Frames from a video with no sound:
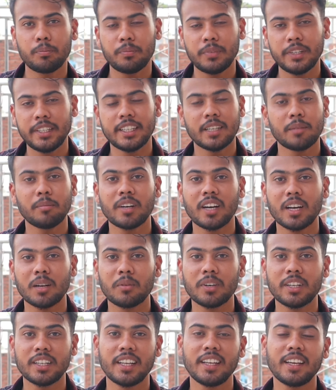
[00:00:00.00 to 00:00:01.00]
पी में
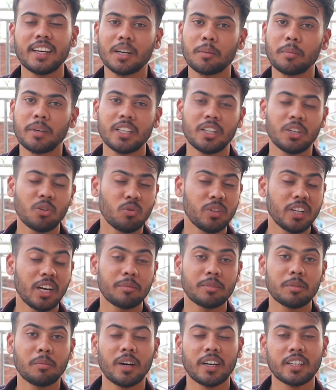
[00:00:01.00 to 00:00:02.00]
कन्वर्ट नहीं कर पाते कोई
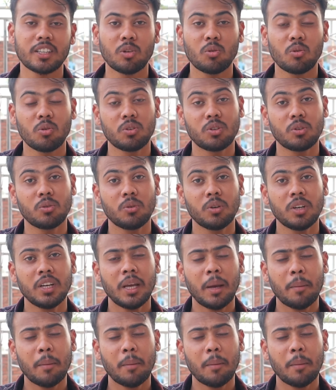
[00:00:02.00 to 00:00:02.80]
आपसे मांगता होगा तो